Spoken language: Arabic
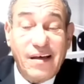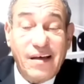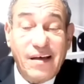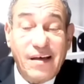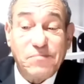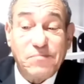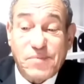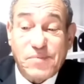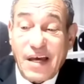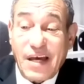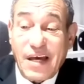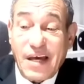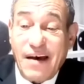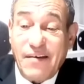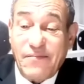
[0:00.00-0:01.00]
مشى
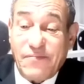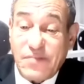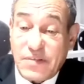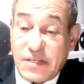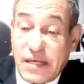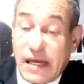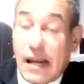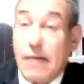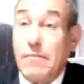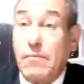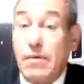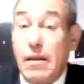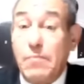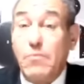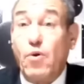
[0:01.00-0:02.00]
في زيارة
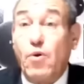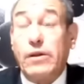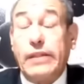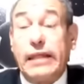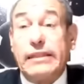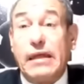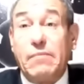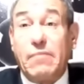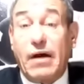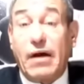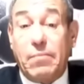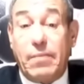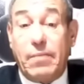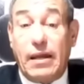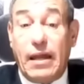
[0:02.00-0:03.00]
لم يعلن عنها من
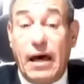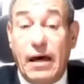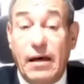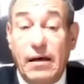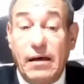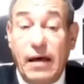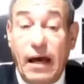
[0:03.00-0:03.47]
قبل لا